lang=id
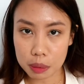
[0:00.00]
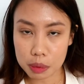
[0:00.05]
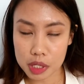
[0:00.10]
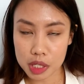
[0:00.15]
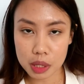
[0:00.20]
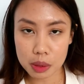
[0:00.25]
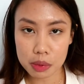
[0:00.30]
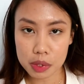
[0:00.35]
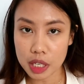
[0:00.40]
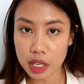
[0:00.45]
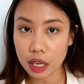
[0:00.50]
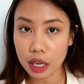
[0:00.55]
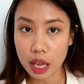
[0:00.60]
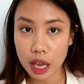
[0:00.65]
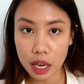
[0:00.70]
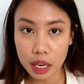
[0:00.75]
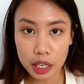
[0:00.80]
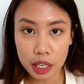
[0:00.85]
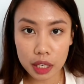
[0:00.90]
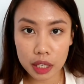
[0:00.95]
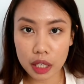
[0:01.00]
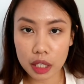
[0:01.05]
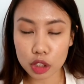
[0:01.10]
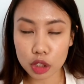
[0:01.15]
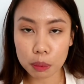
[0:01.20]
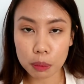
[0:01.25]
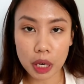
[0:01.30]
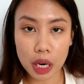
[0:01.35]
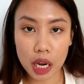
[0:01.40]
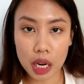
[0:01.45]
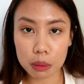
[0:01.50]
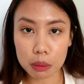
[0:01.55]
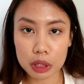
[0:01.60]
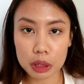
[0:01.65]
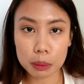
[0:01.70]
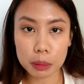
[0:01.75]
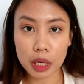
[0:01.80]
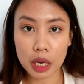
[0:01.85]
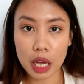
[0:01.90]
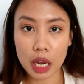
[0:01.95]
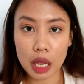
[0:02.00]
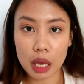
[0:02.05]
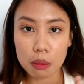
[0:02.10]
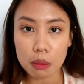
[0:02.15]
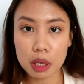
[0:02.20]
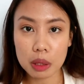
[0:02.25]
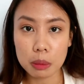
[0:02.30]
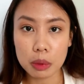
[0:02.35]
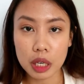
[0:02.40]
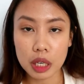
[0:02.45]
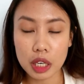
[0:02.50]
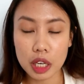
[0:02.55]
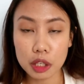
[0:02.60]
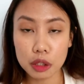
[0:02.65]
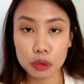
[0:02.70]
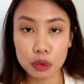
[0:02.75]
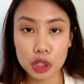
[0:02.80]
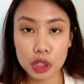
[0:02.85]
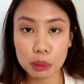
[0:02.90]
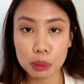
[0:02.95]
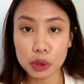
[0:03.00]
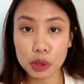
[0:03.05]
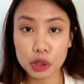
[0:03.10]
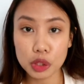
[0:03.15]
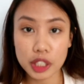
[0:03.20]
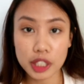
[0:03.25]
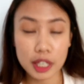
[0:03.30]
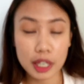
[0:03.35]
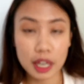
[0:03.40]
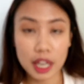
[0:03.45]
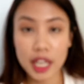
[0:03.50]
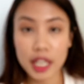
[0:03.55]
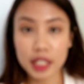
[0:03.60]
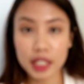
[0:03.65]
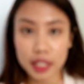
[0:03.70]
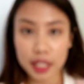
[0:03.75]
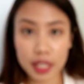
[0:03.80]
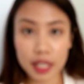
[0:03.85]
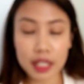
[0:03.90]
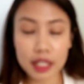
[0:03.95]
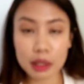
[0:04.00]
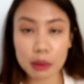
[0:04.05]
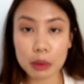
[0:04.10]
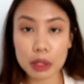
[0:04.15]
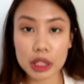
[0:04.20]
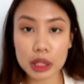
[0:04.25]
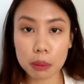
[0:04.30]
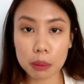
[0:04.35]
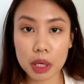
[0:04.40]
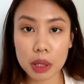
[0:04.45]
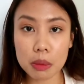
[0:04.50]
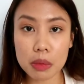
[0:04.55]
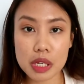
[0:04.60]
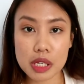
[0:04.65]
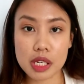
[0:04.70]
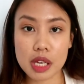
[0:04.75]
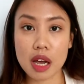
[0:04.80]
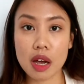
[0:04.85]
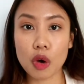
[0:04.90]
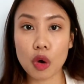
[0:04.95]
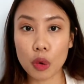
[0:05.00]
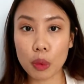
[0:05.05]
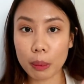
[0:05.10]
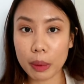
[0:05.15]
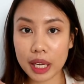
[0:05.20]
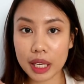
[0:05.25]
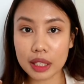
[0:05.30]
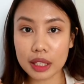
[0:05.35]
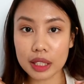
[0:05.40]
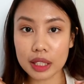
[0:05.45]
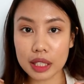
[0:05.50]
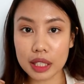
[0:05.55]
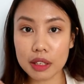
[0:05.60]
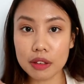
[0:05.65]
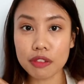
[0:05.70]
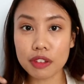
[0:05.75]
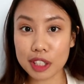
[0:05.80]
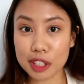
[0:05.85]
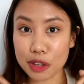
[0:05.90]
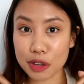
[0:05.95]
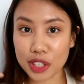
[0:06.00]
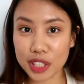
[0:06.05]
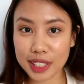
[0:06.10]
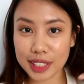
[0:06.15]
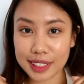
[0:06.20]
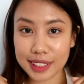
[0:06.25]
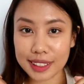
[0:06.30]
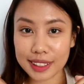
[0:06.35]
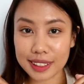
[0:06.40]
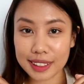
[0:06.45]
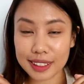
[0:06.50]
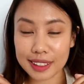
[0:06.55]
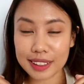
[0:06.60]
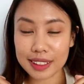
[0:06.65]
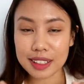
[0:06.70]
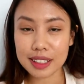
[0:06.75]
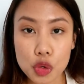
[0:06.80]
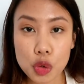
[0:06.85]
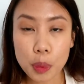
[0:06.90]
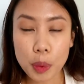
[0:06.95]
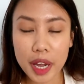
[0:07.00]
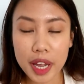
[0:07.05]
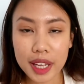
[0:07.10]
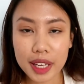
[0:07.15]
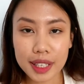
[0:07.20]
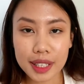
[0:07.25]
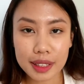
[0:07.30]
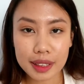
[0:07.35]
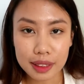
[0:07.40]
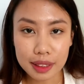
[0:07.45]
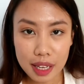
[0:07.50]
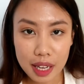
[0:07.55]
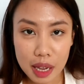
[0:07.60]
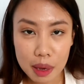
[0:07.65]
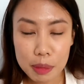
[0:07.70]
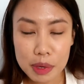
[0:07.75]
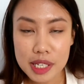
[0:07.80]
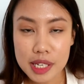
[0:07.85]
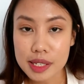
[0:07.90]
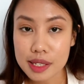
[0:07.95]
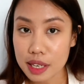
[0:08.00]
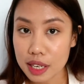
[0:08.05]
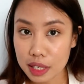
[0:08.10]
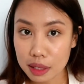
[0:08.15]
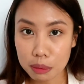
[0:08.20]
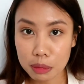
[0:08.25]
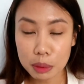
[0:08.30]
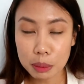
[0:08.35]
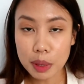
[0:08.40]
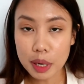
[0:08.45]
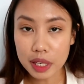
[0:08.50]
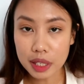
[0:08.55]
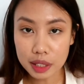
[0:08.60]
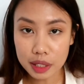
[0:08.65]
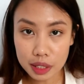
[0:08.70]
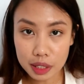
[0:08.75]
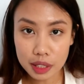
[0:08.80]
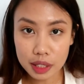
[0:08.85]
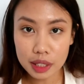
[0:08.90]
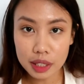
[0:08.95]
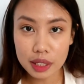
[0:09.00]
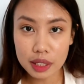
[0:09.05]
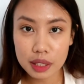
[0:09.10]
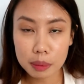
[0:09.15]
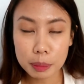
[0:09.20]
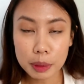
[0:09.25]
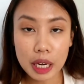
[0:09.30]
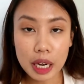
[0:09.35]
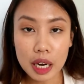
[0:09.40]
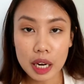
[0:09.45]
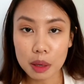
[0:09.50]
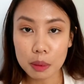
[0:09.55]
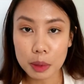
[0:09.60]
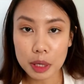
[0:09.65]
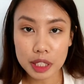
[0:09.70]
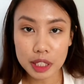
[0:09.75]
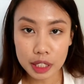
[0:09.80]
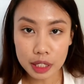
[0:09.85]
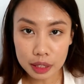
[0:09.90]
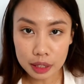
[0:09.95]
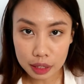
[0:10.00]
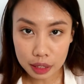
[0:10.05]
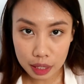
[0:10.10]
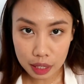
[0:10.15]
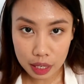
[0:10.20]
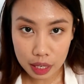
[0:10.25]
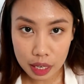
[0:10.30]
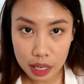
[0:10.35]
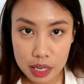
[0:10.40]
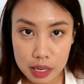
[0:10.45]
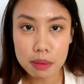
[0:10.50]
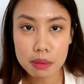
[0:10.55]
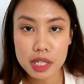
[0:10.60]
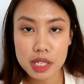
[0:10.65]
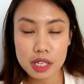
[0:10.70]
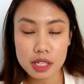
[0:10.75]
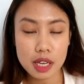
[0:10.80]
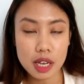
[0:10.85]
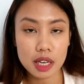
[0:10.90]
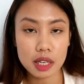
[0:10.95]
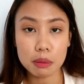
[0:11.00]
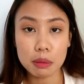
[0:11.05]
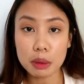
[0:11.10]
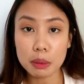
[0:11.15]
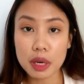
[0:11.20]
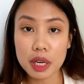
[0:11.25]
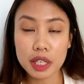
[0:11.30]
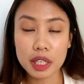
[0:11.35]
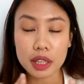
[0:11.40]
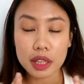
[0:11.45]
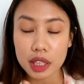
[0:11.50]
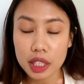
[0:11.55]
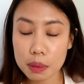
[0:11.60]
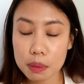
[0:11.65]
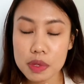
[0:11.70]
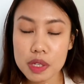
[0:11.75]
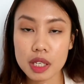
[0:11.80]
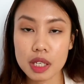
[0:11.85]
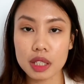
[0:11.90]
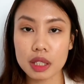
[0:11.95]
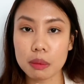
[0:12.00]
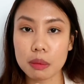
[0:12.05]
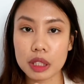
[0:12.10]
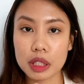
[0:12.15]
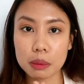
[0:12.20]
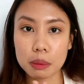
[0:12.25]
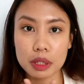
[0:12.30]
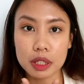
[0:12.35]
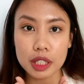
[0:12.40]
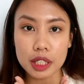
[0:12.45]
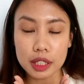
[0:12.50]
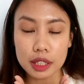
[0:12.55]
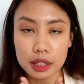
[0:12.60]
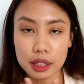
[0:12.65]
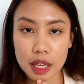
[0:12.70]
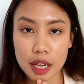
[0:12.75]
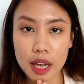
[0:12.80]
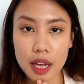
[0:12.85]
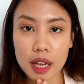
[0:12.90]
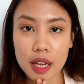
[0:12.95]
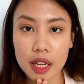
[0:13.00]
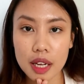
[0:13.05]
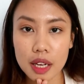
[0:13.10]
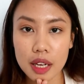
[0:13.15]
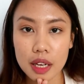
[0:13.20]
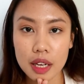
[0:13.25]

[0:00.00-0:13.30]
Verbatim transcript: tips-tips yang lain atau pengalaman-pengalaman mengenai touring motor yang lainnya, teman-teman bisa komen di video ini supaya kita bisa saling berbagi pengalaman kita, bisa saling berbagi tips ke teman-teman kita